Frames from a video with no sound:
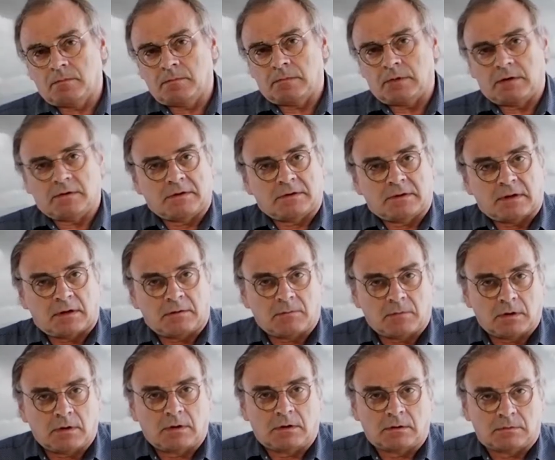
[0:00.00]
Als ich dann
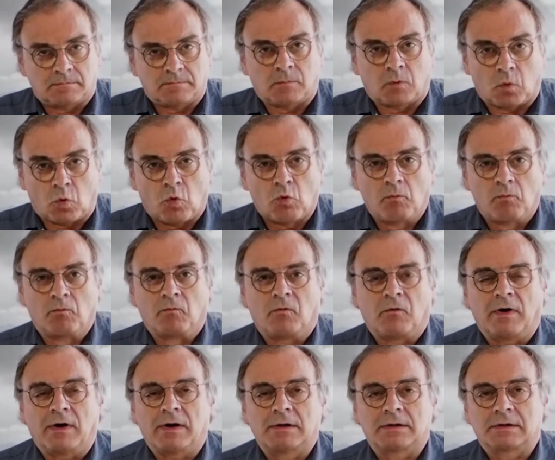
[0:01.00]
mal oben
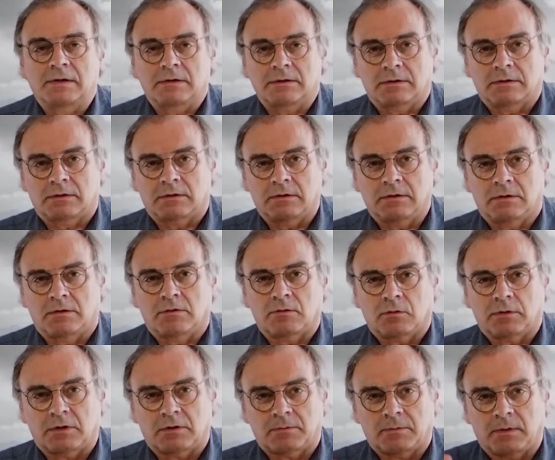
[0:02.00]
war, das ist so,
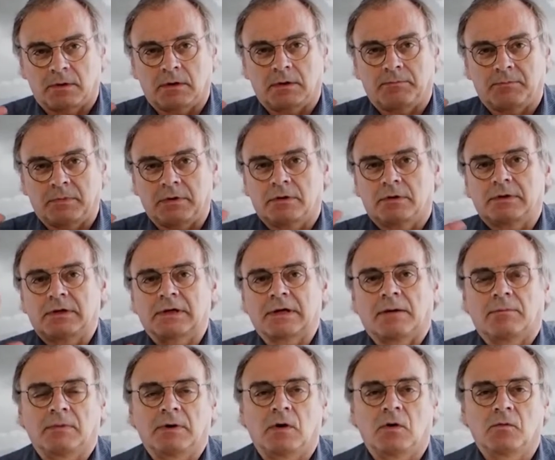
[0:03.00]
dass man hat man mal die
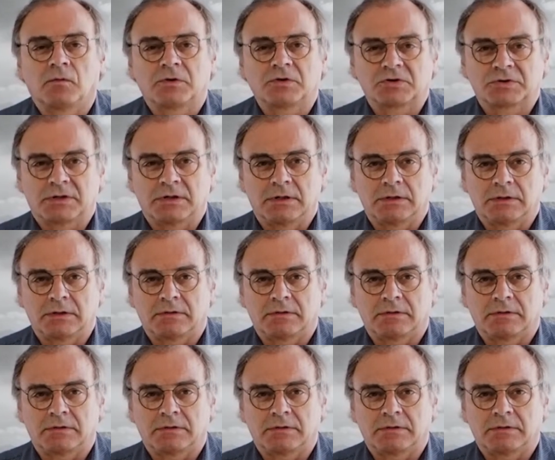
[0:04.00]
Kamera aufgestellt.